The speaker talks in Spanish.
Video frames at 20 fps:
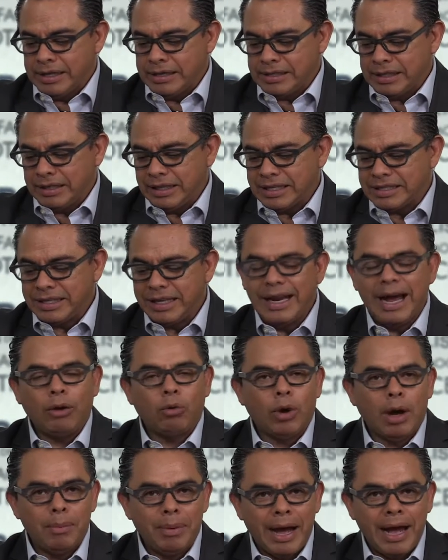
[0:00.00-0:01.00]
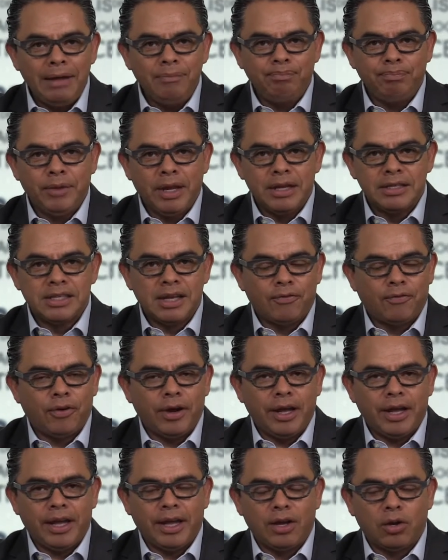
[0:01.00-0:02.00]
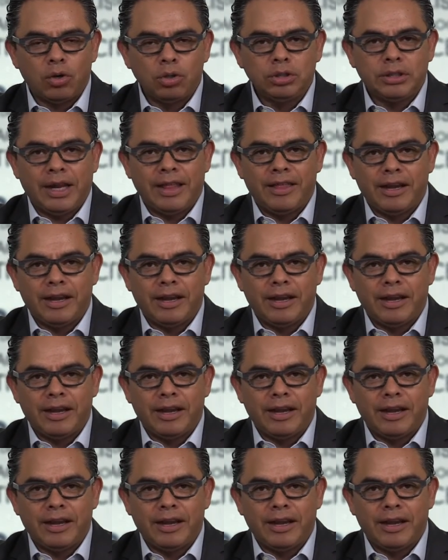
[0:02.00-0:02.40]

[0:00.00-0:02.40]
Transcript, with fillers: Sin decir va, se fue en contra